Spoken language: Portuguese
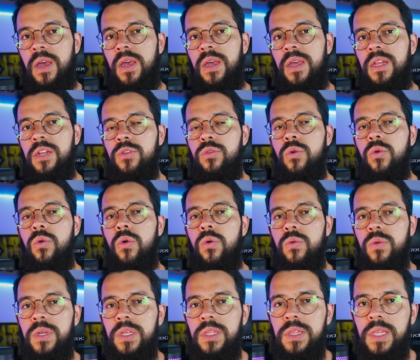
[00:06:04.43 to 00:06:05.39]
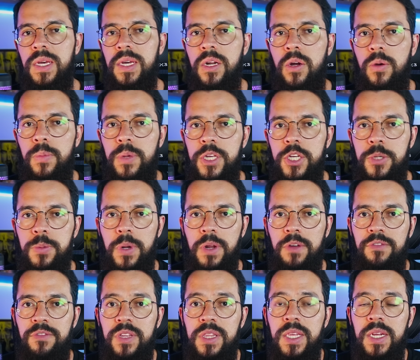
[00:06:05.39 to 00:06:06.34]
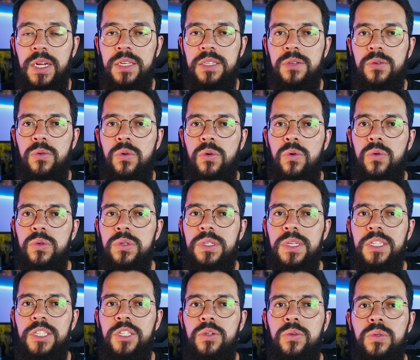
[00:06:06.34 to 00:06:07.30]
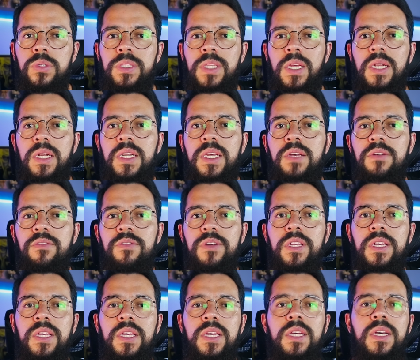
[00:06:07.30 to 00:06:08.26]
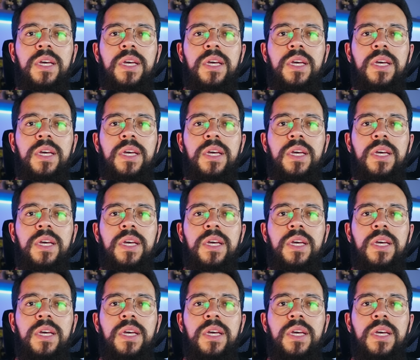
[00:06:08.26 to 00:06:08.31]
é, ele doou integralmente para a Federação Russa de Luta Livre e